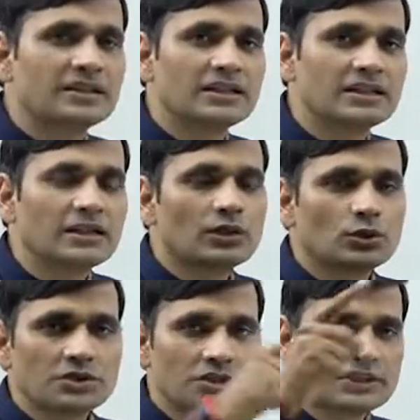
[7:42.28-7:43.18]
दिन
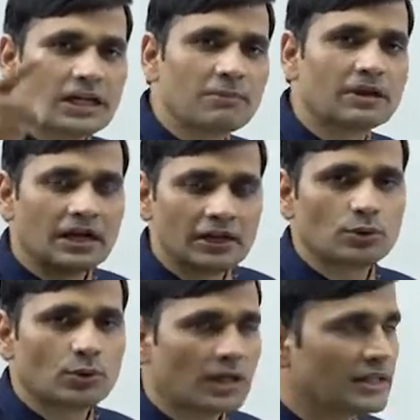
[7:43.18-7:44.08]
जो संसार में
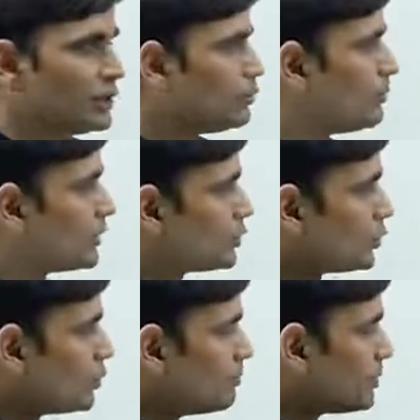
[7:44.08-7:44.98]
घटित हो रहा है यदि वो बच्चों
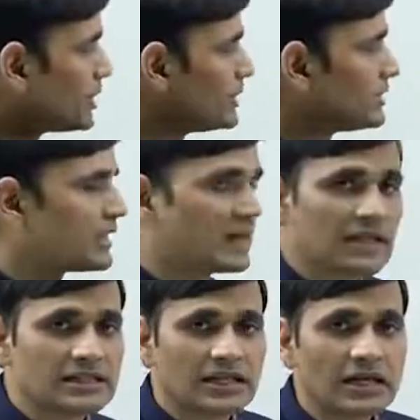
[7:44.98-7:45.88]
को परिचित
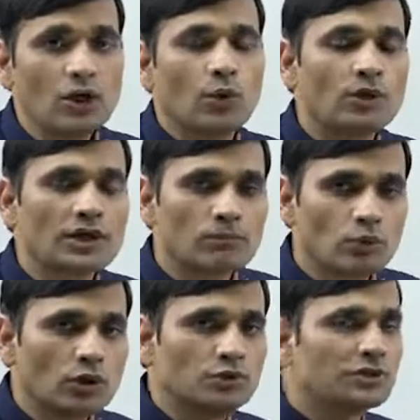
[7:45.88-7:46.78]
कराया जाए उनके
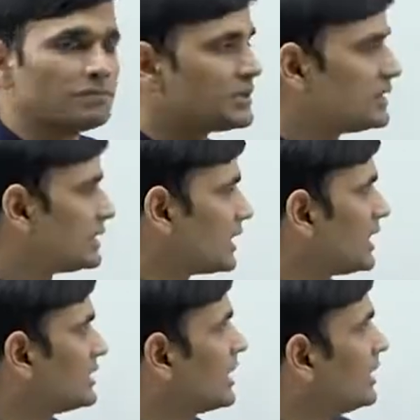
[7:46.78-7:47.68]
मूल्यों से परिचित
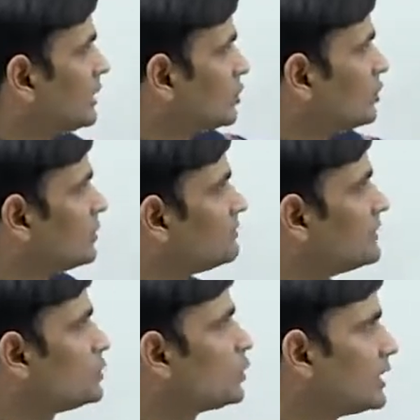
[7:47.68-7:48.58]
कराया जाए तो
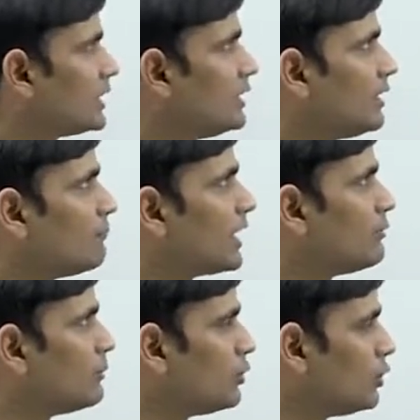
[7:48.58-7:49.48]
नेचुरल है
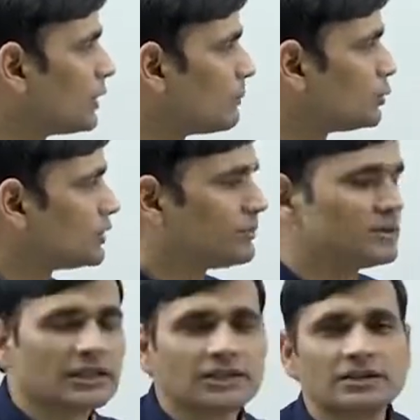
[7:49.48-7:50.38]
मानवीय मूल्यों के पोषण में
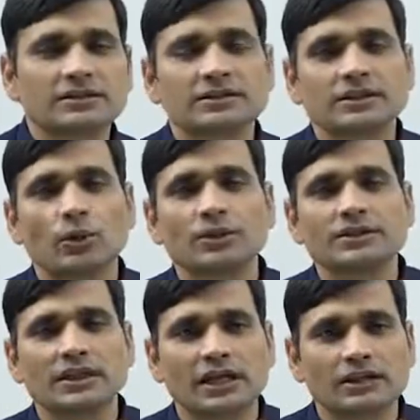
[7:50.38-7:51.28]
शैक्षणिक संस्थाओं की
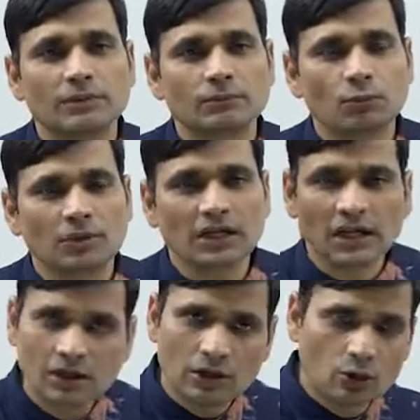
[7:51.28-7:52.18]
सकारात्मक भूमिका
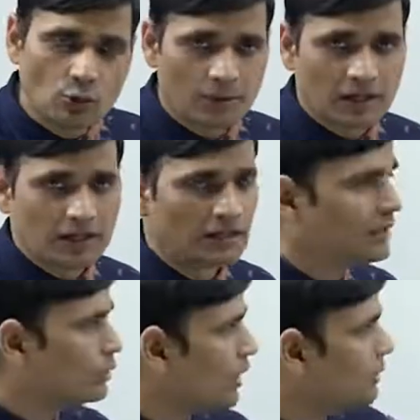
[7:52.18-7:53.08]
हो पाएगी
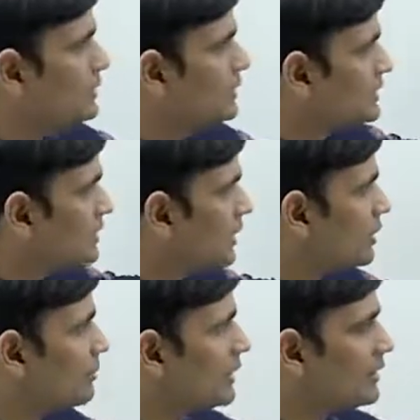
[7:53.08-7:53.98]
तो हम इस
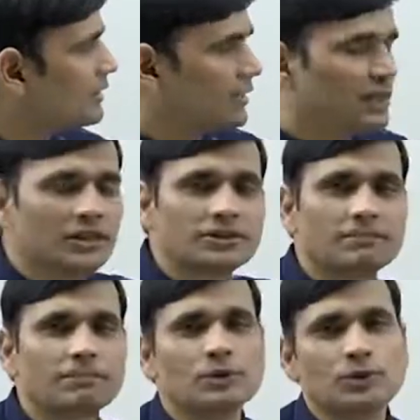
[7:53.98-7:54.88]
खंड में इन्हीं
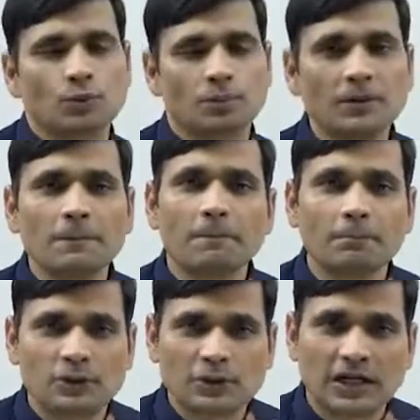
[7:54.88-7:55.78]
सब विषयों पर
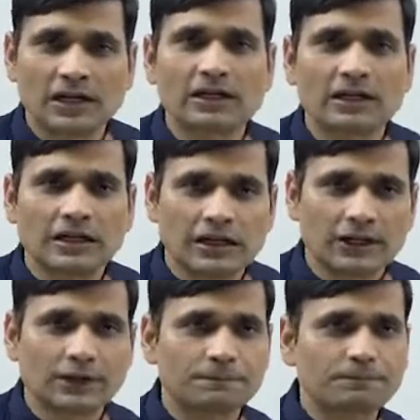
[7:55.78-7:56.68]
विचार
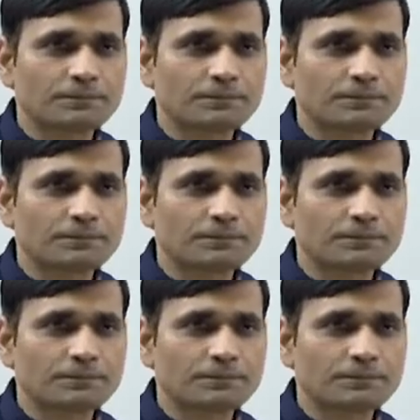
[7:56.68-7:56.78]
करेंगे